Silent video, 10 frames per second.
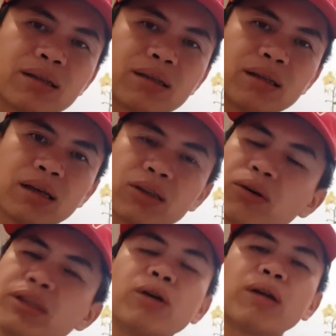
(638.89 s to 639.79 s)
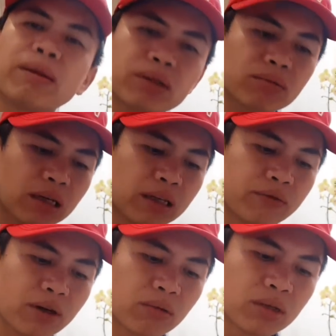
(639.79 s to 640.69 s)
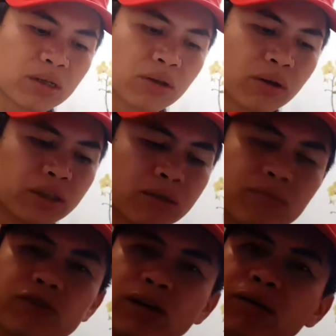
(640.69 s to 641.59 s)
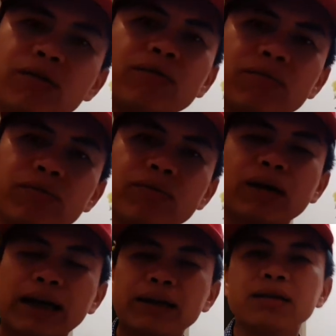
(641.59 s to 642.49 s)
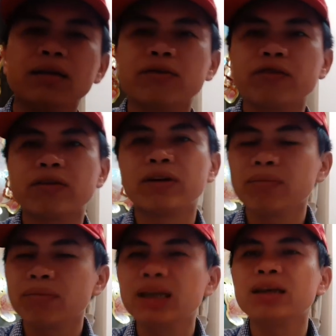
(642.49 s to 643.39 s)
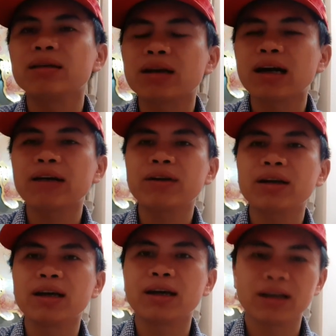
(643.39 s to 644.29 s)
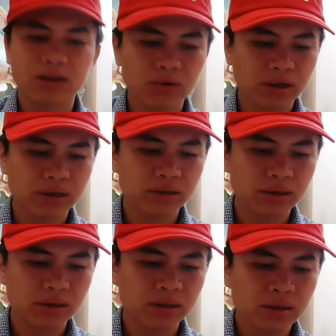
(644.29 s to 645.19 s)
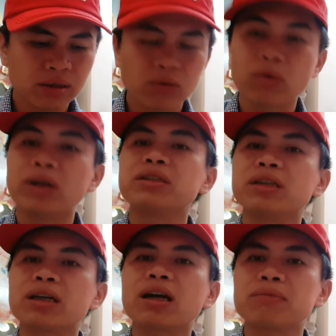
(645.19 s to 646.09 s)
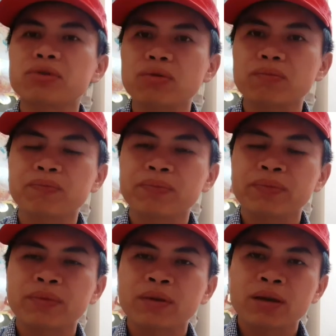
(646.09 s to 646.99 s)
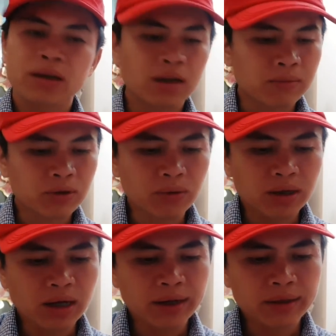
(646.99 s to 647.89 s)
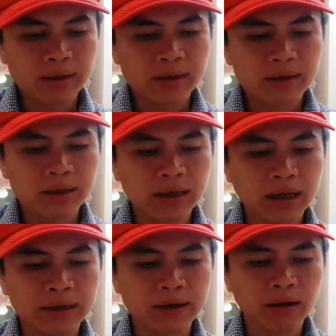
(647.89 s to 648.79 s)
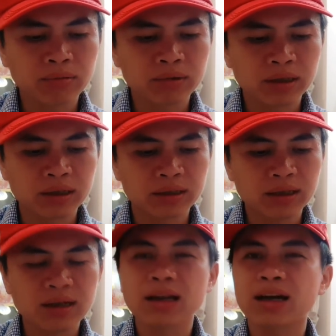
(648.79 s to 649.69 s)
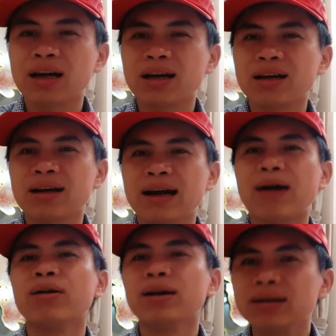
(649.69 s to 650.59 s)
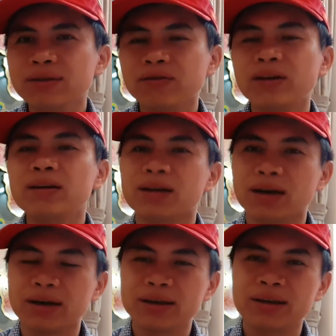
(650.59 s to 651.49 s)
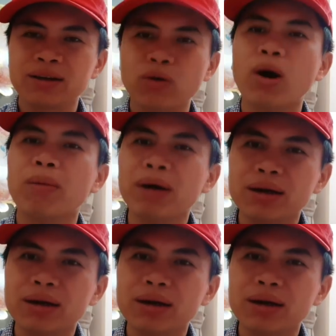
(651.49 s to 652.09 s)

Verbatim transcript: à, tôi nhiều năm trong lĩnh vực đầu tư rồi nhưng vẫn ảnh hưởng và vẫn bị cái vấn đề liên quan tới quản trị cái cảm xúc cái cảm xúc ở đây tức là khi thành công thì rất là hào hứng phấn khởi quá mức